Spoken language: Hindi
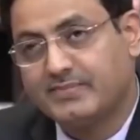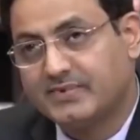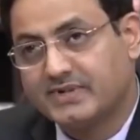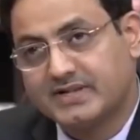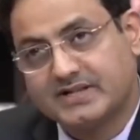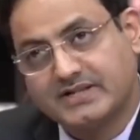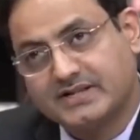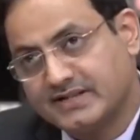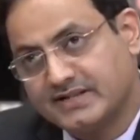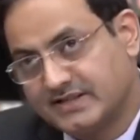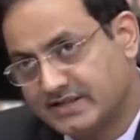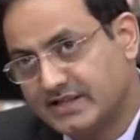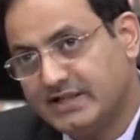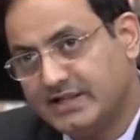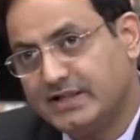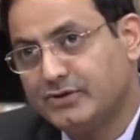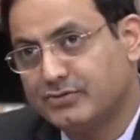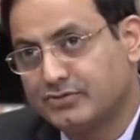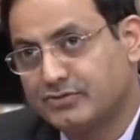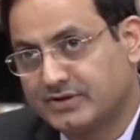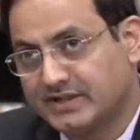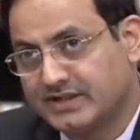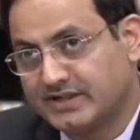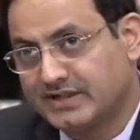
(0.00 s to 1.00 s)
ये प्रश्न
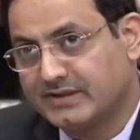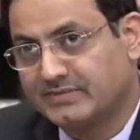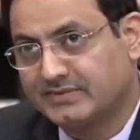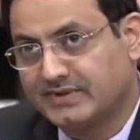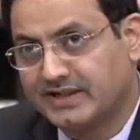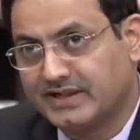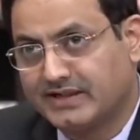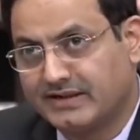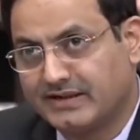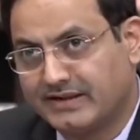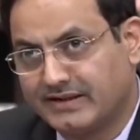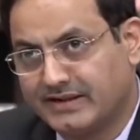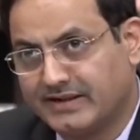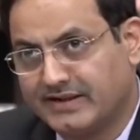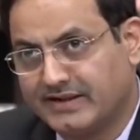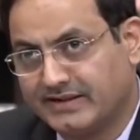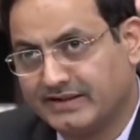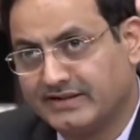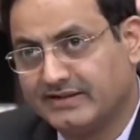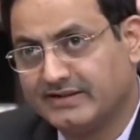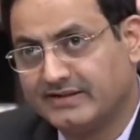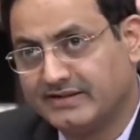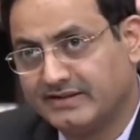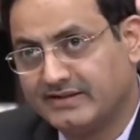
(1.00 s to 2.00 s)
इसीलिए होता है कि अब तैयार
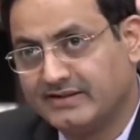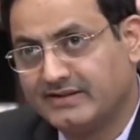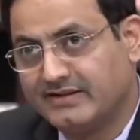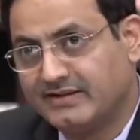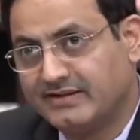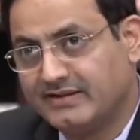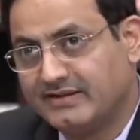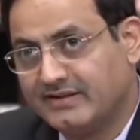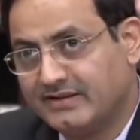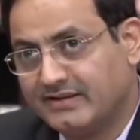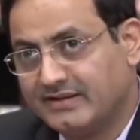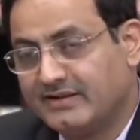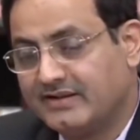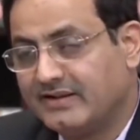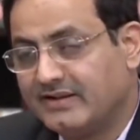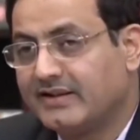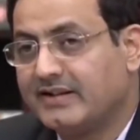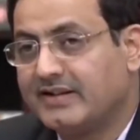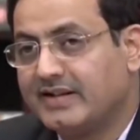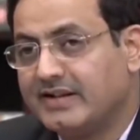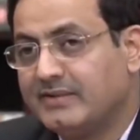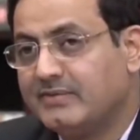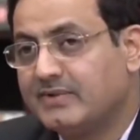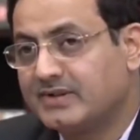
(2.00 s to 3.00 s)
नहीं है
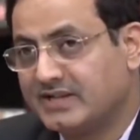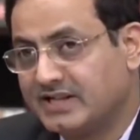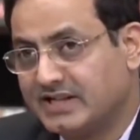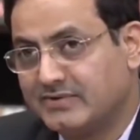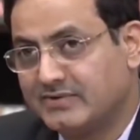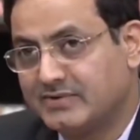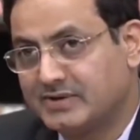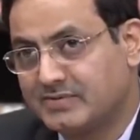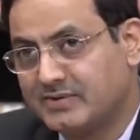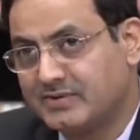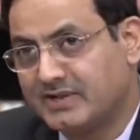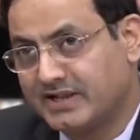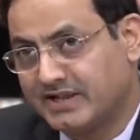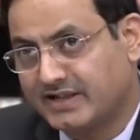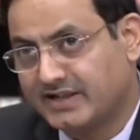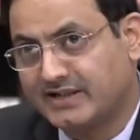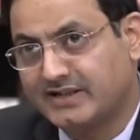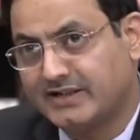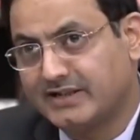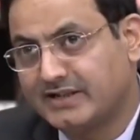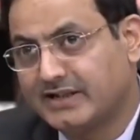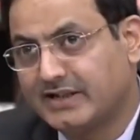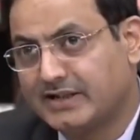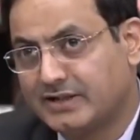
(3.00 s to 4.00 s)
अगर ये भी सिलेबस में लिख
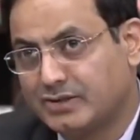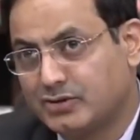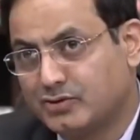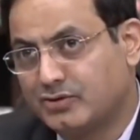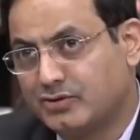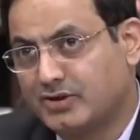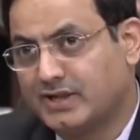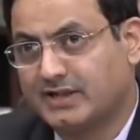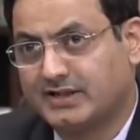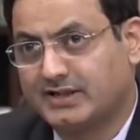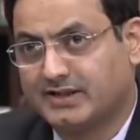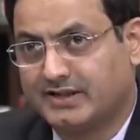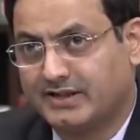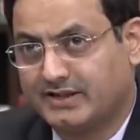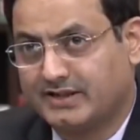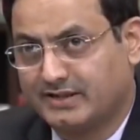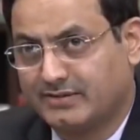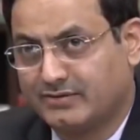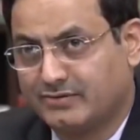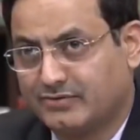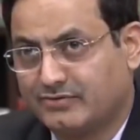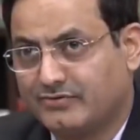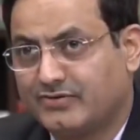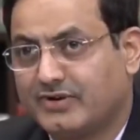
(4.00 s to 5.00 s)
के देंगे कि जो याद
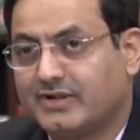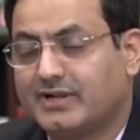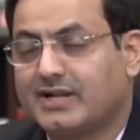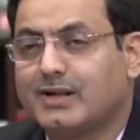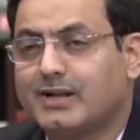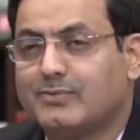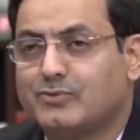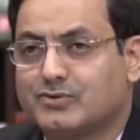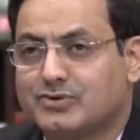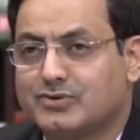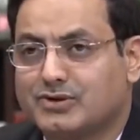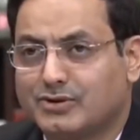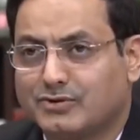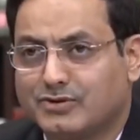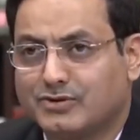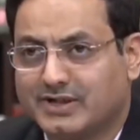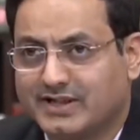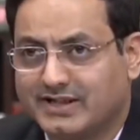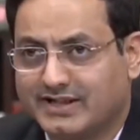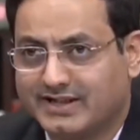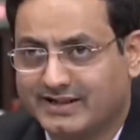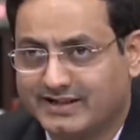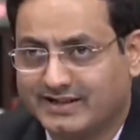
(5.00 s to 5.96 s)
करके आओ तो फिर क्या पूछने को रह